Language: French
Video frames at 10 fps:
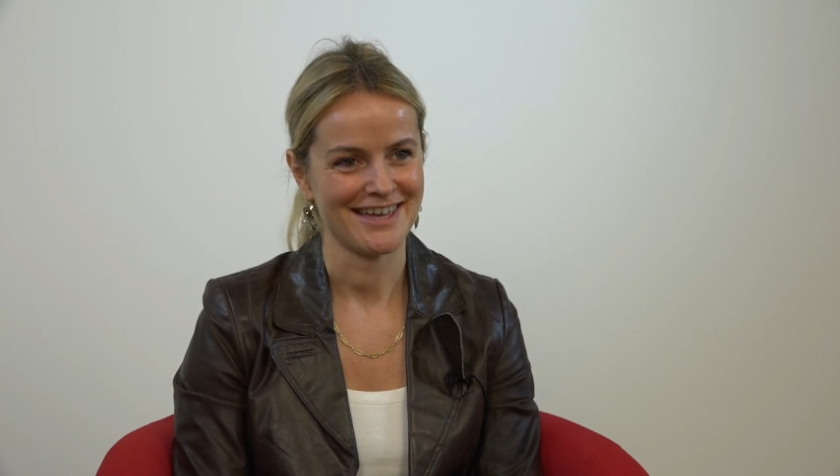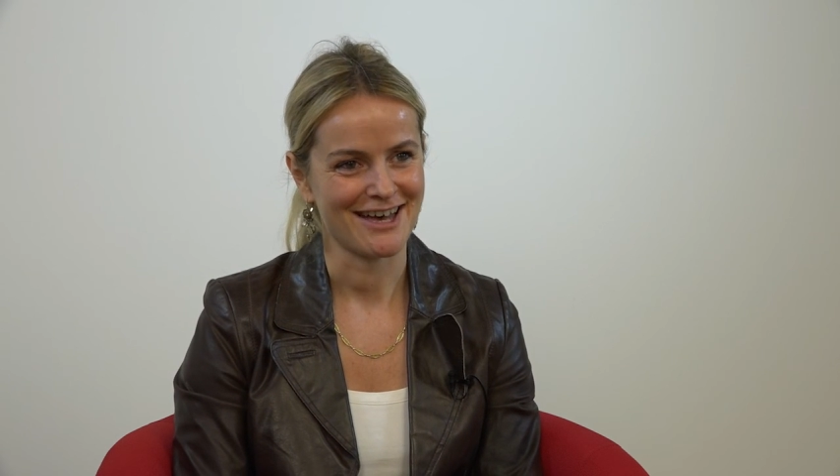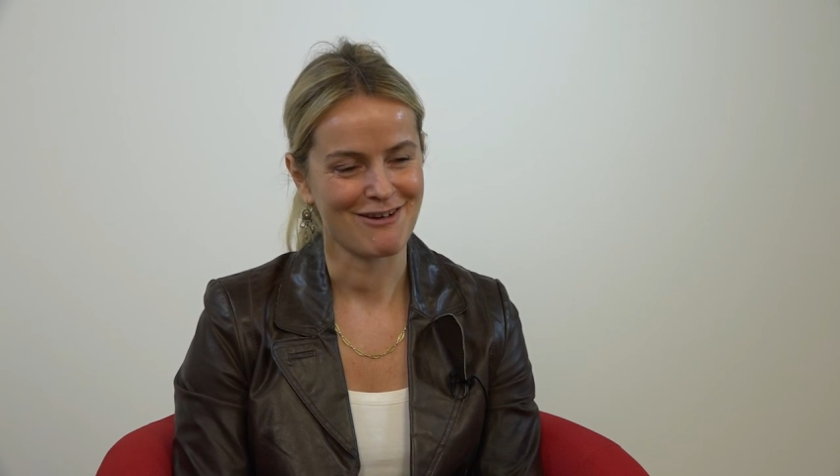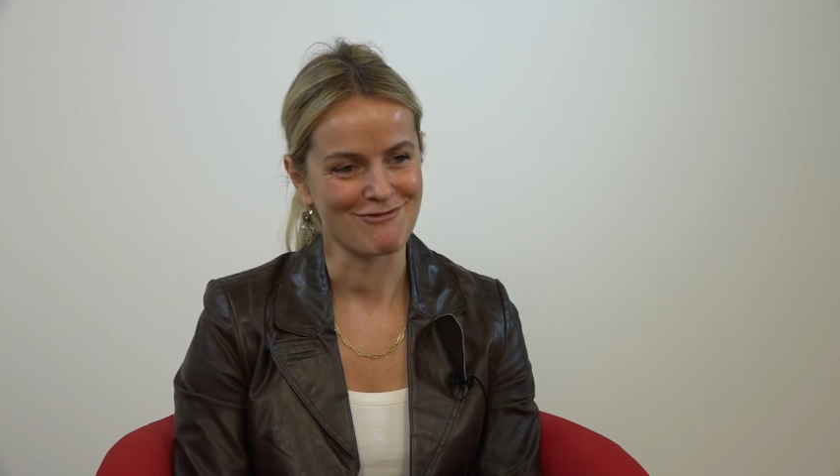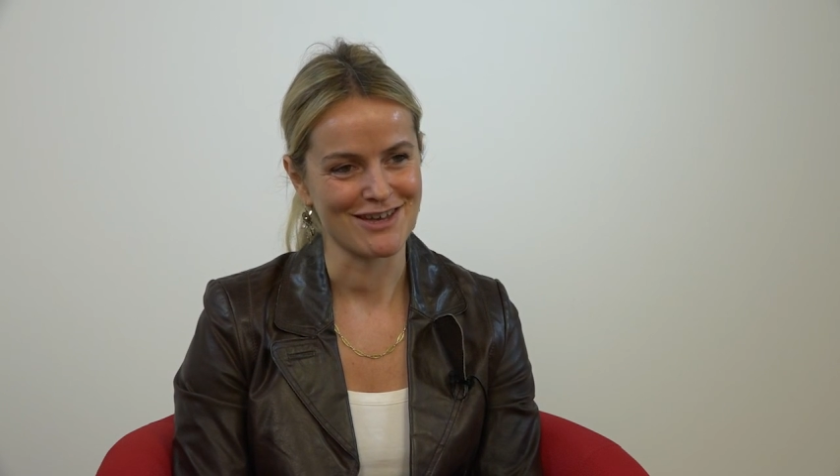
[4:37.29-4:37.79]

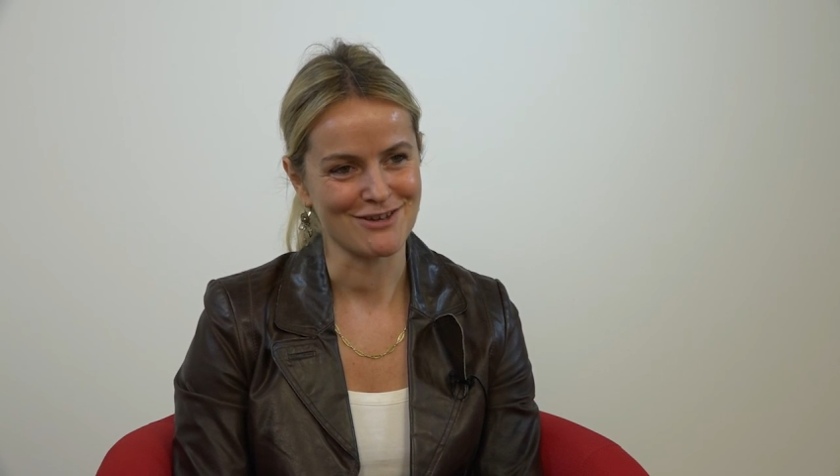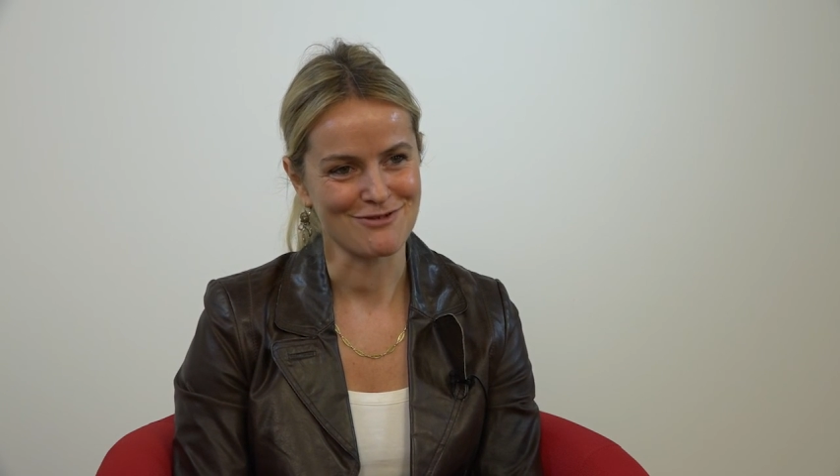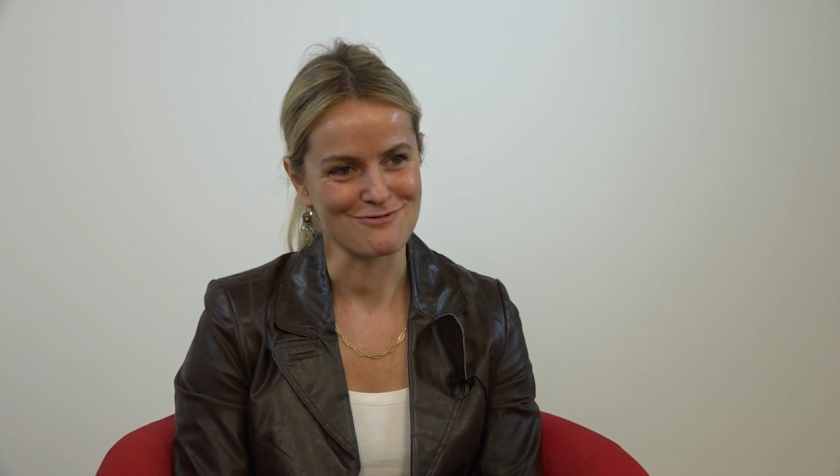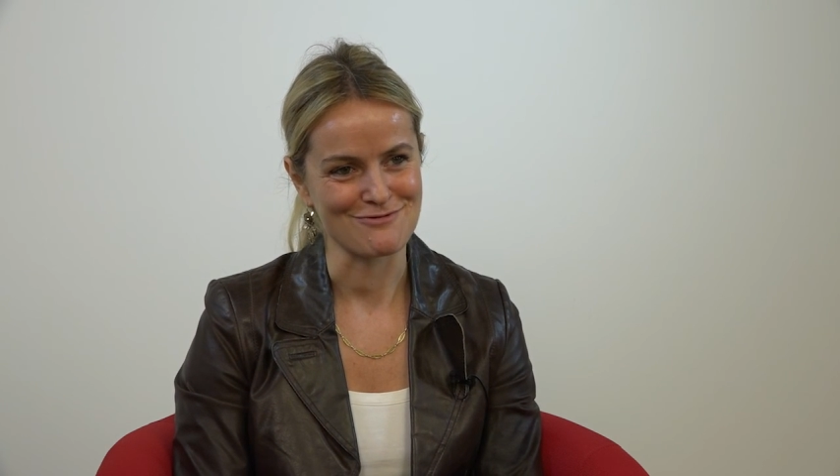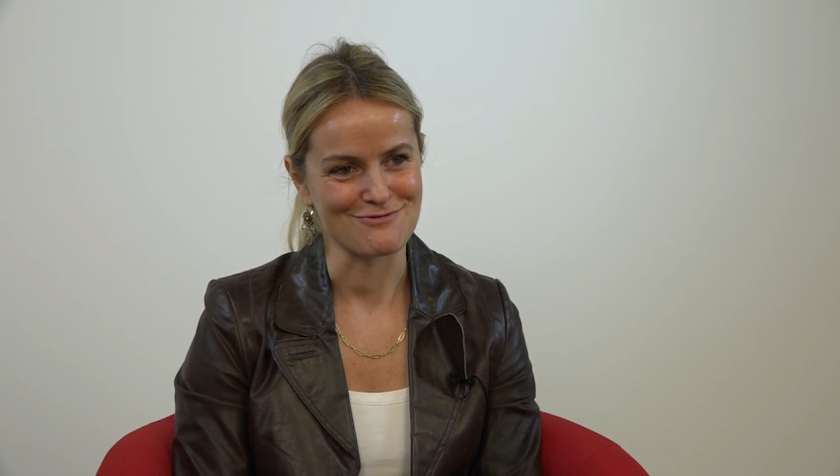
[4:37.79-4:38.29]

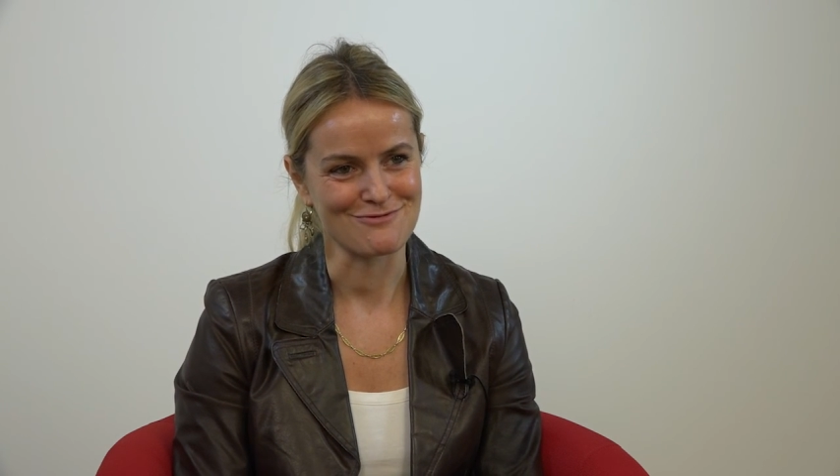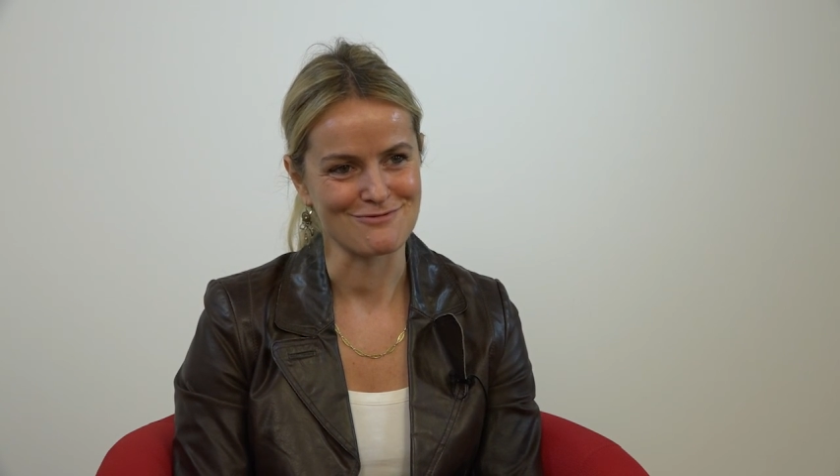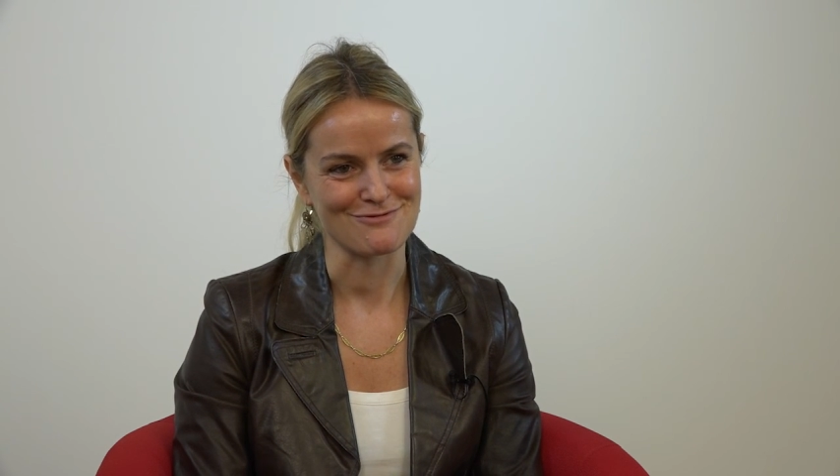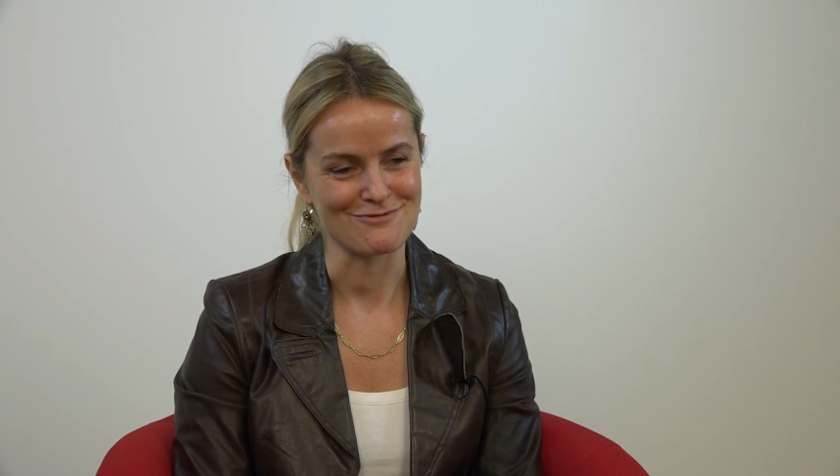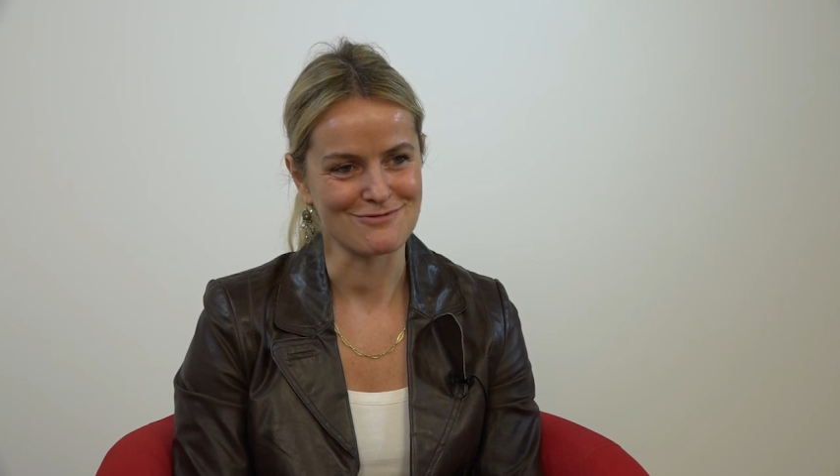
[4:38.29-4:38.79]
avec
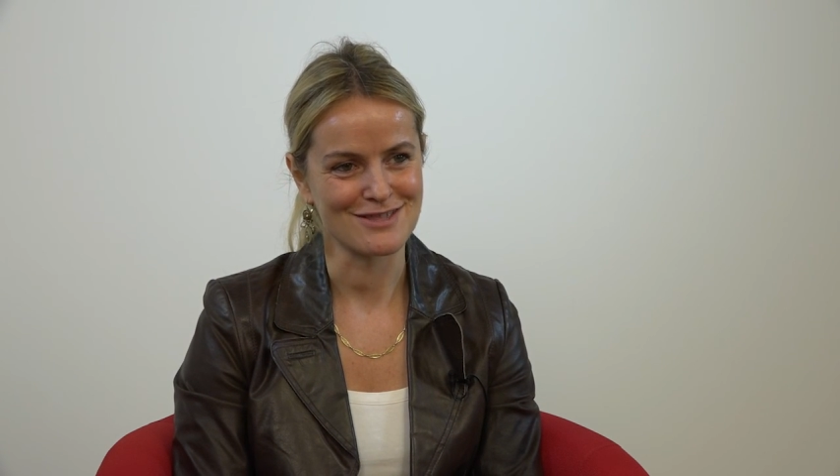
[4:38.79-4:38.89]
euh,